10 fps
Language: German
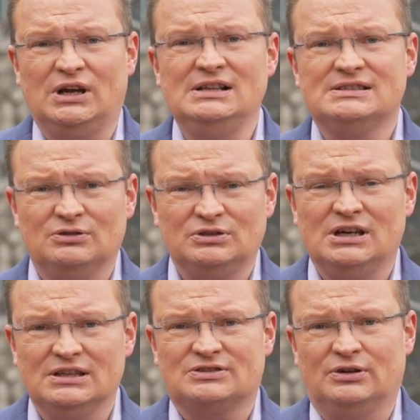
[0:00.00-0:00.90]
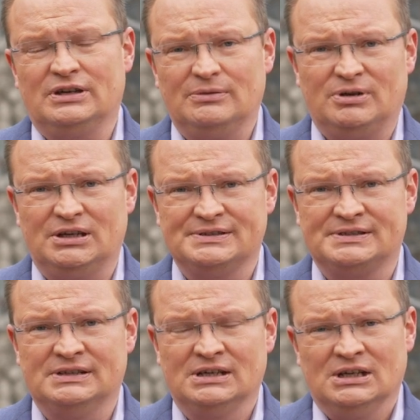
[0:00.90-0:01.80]
als auch die
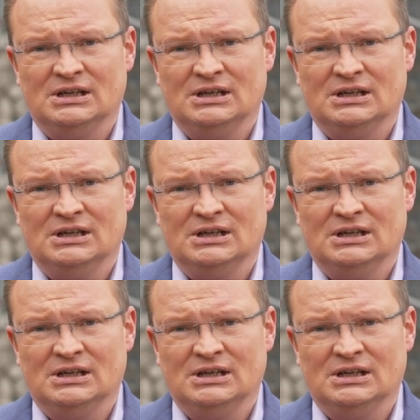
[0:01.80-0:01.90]
Erzeugerpreise